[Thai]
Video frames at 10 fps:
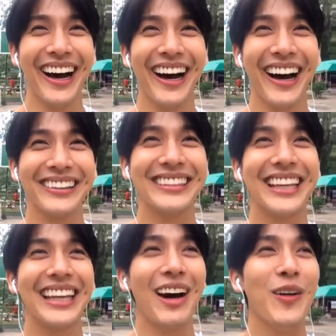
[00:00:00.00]
เออจ
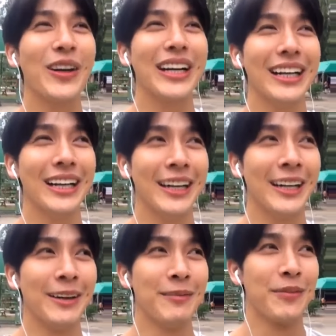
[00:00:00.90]
ริงๆ แล้วคือ
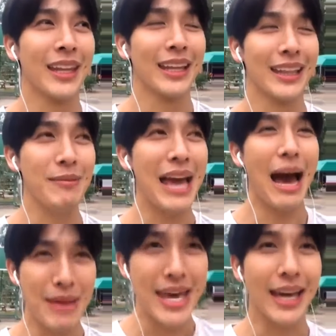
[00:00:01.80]
น้ำ
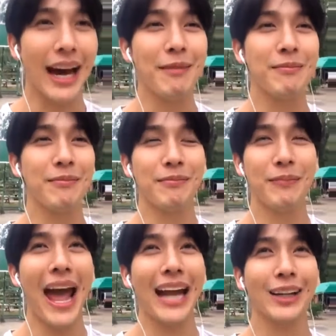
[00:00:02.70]
ยามีครับ
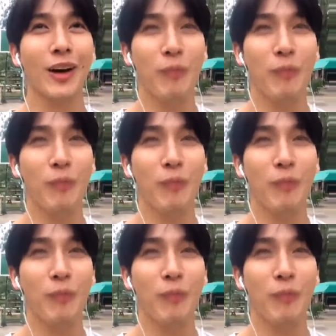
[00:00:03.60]
แพท